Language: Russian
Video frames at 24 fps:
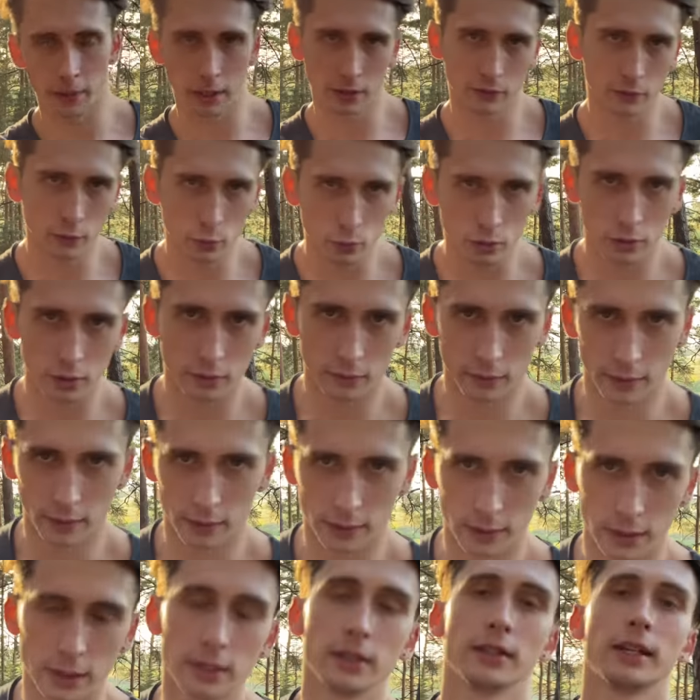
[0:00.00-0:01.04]
продвинутая
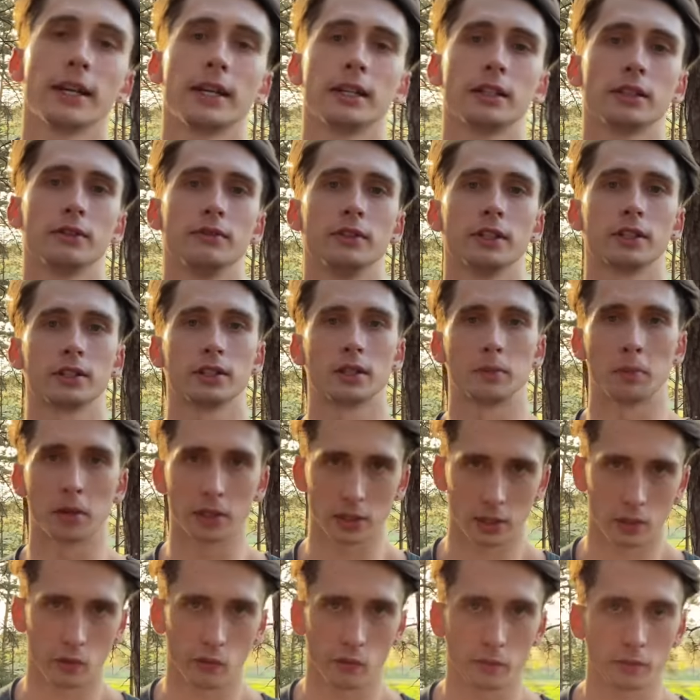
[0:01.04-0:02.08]
версия, и на этой версии мы
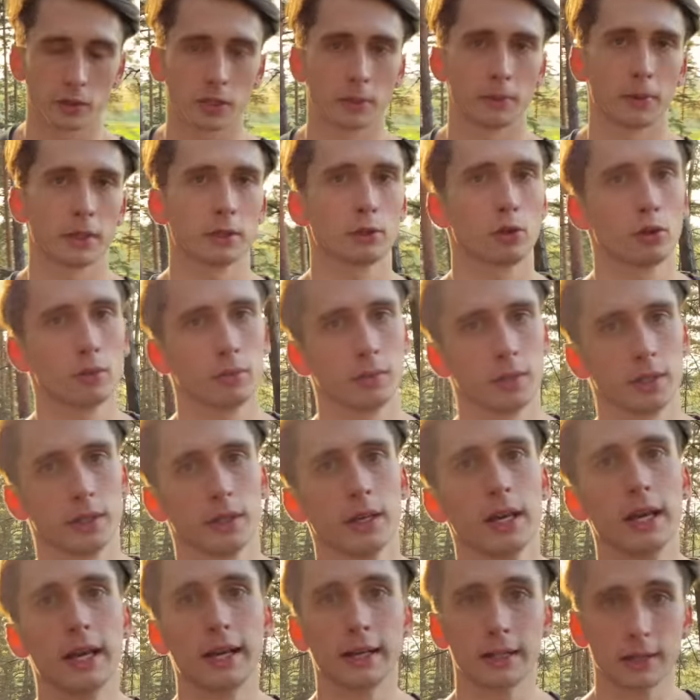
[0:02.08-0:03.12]
остановимся подробнее,
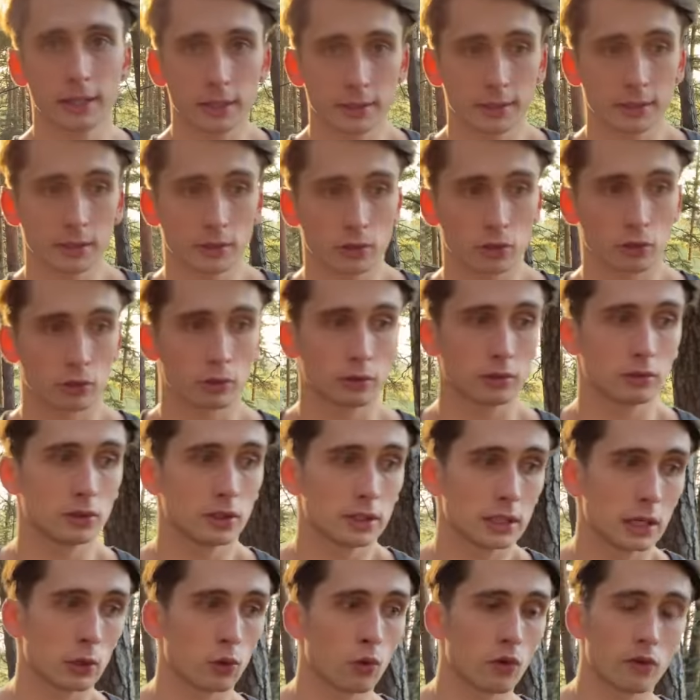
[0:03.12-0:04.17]
гласит, что
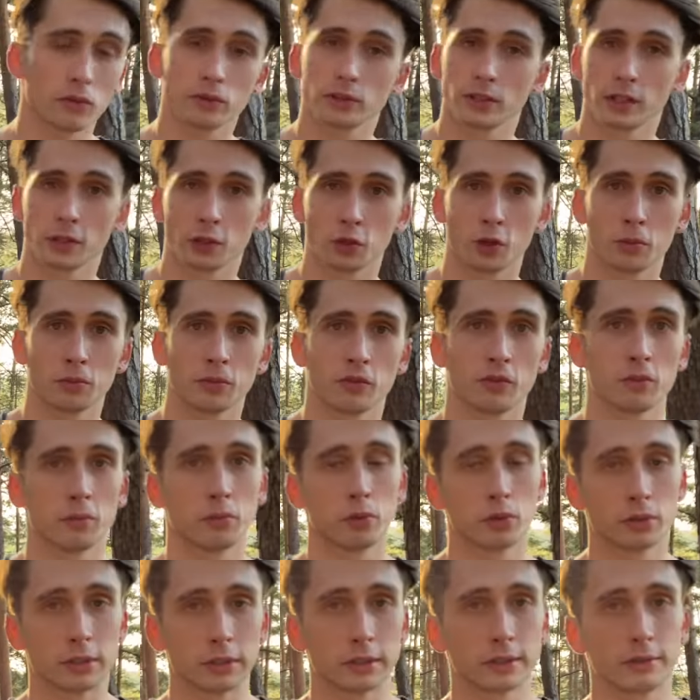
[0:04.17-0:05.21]
никакого загробного
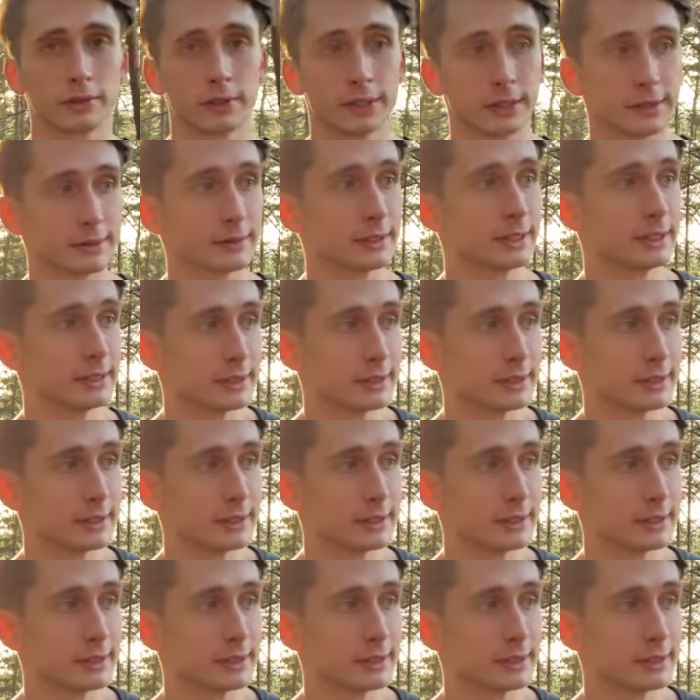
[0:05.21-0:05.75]
бодрствования